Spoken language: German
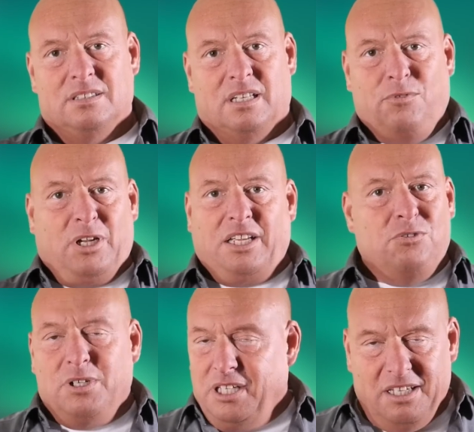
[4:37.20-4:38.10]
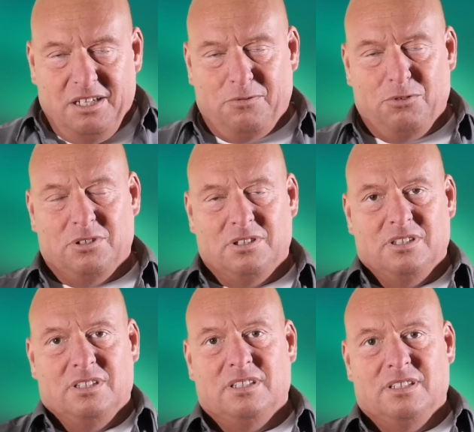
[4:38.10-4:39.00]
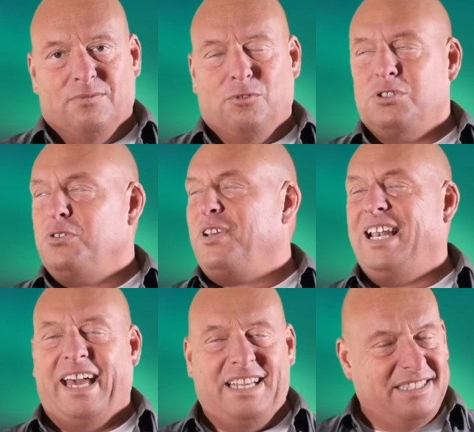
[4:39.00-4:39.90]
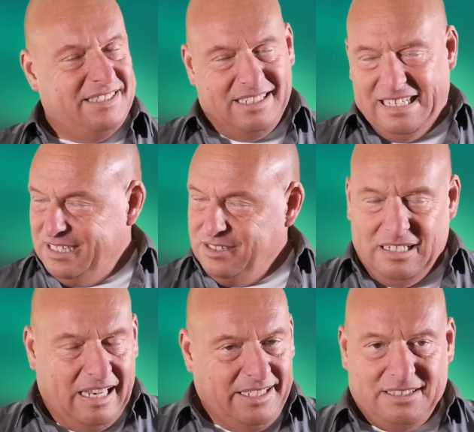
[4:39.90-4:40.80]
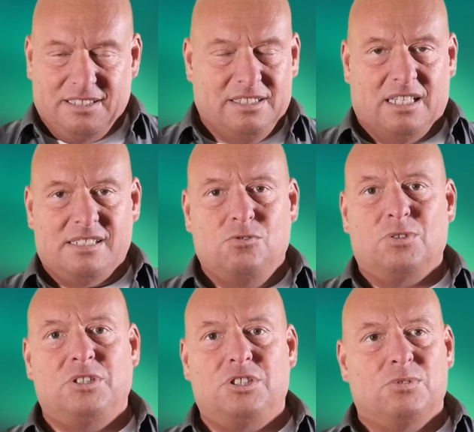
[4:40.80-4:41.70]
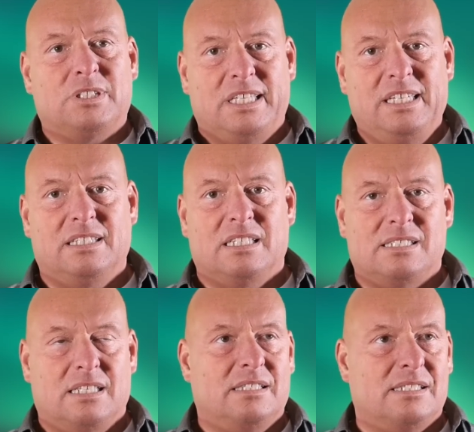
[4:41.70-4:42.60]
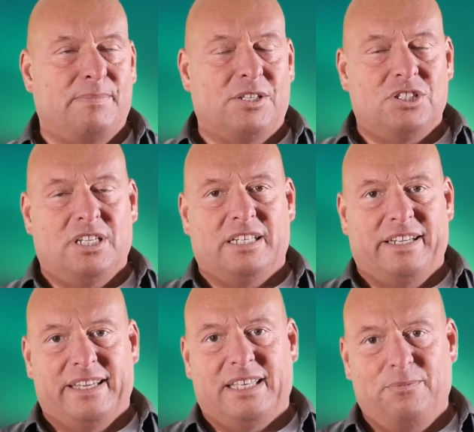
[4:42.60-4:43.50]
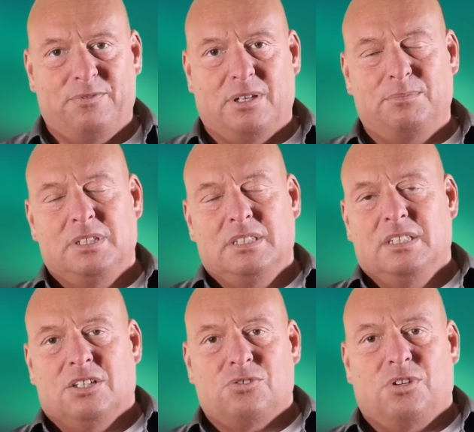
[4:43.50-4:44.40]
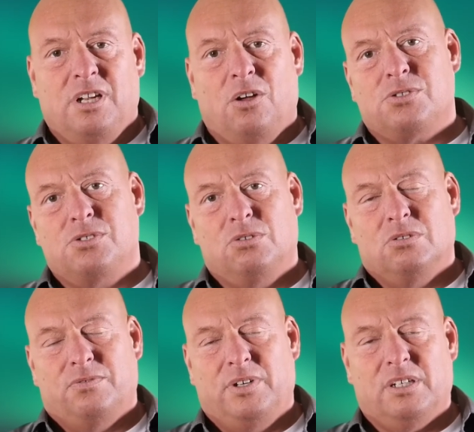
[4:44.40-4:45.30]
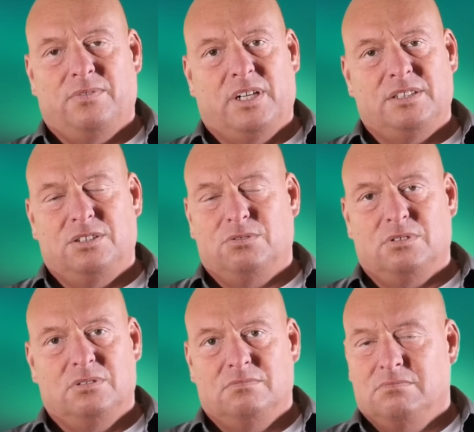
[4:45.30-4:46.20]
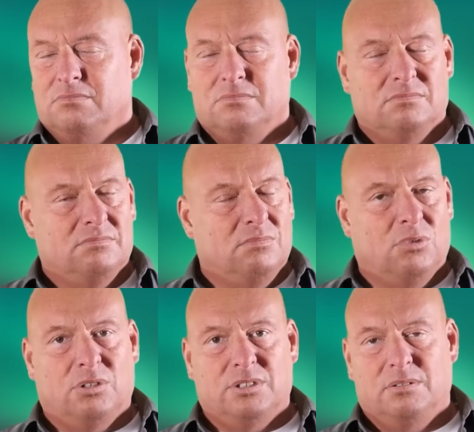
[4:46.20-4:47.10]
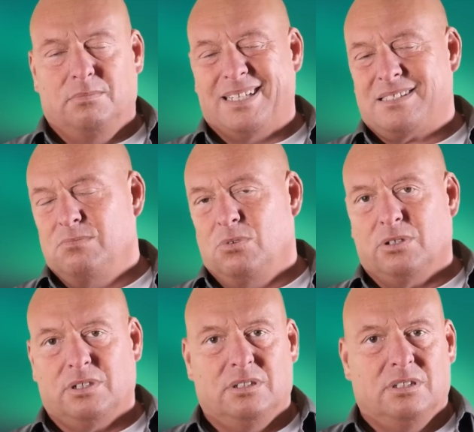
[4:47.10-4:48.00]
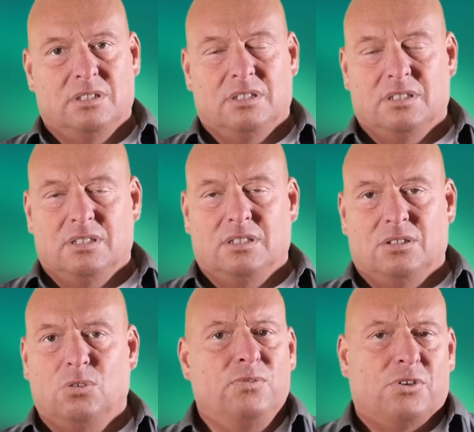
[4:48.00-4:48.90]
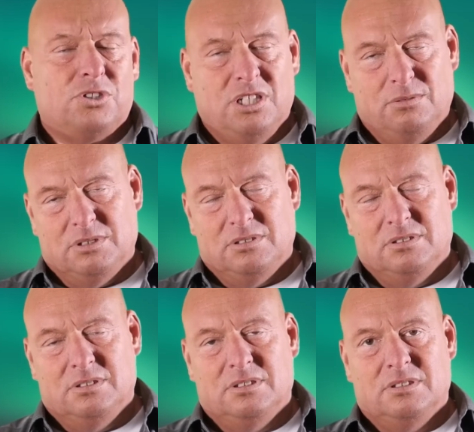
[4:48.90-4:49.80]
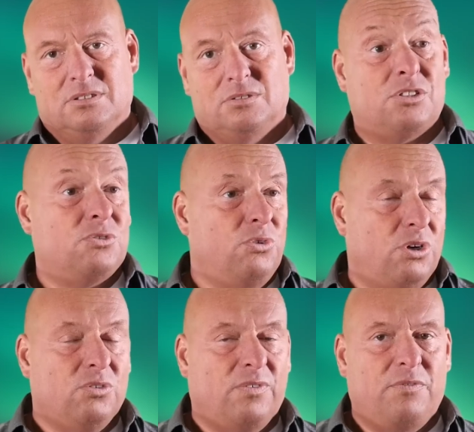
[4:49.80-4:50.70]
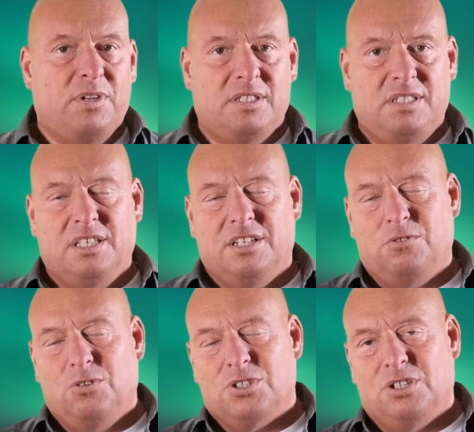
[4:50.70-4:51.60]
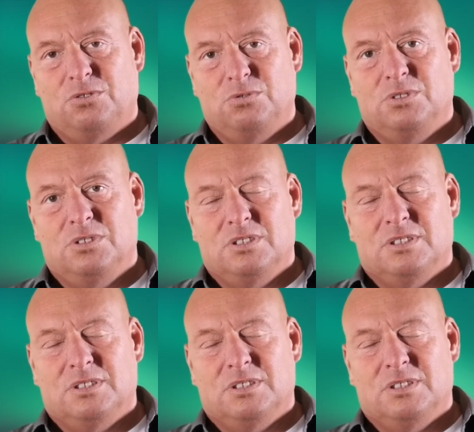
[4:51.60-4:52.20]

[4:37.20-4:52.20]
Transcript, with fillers: Da wurden eigentlich nur Kriege geführt. Wurde so viel Leid, Leid hinterlassen, nicht nur Kriege, dass, dass Menschen gegeneinander gekämpft haben, sondern auch so Vergewaltigungen, Morde, Massenmorde. Unvorstellbar. Und dazu gehört auch, was wir den Tieren natürlich antun.